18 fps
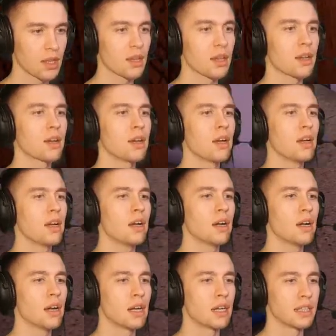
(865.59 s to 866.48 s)

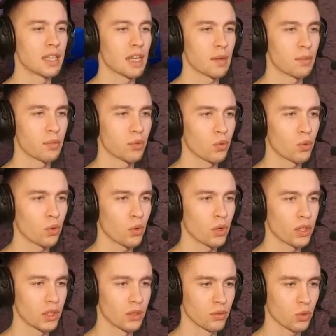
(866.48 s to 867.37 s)
А, я
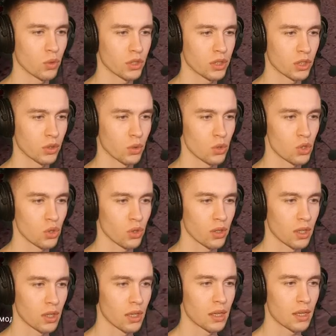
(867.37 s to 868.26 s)
понял. Вот оно
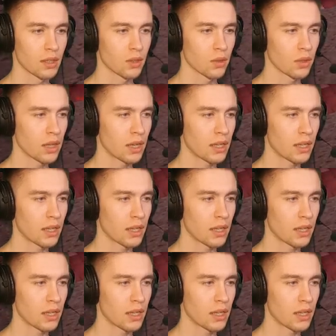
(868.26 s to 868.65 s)
что. Ну